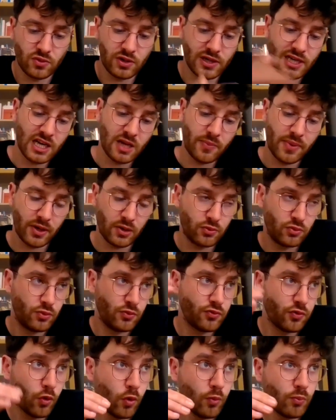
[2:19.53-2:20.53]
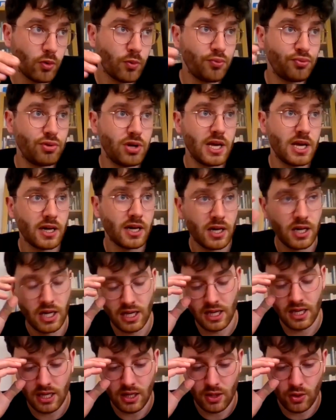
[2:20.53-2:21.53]
Donc là la période du Front populaire
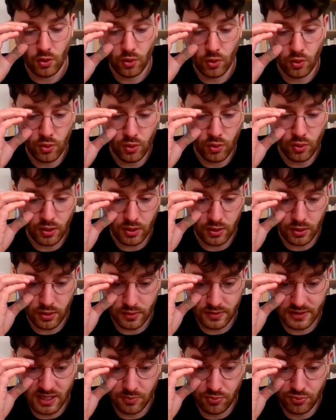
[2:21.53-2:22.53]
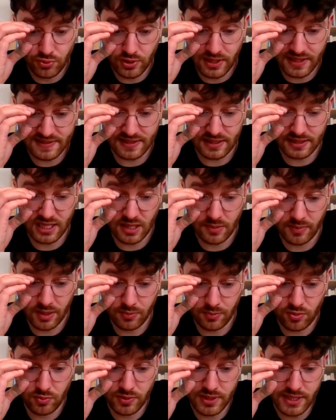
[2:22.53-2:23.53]
au euh, début de la Ve
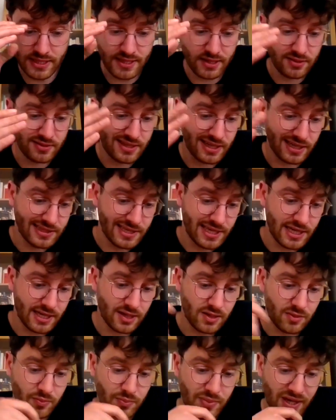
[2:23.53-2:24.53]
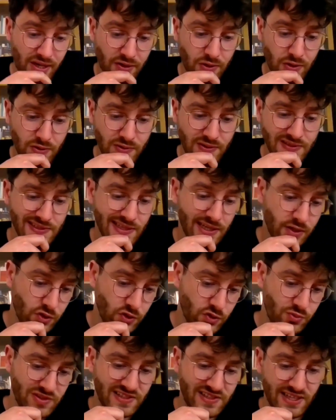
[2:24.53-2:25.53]
République, une dernière période,
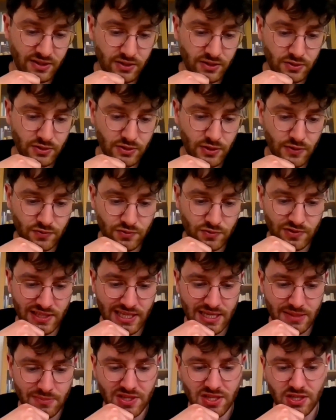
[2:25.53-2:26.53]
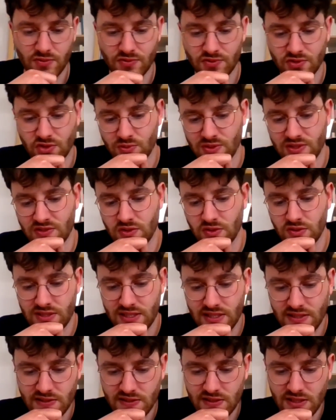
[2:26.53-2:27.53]
58-59 jusqu'à
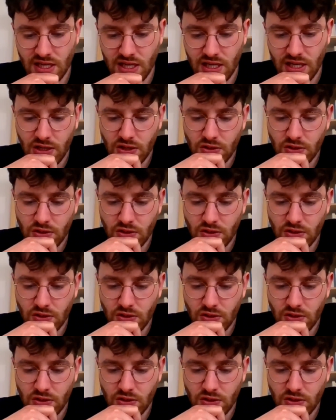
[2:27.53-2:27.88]
1970.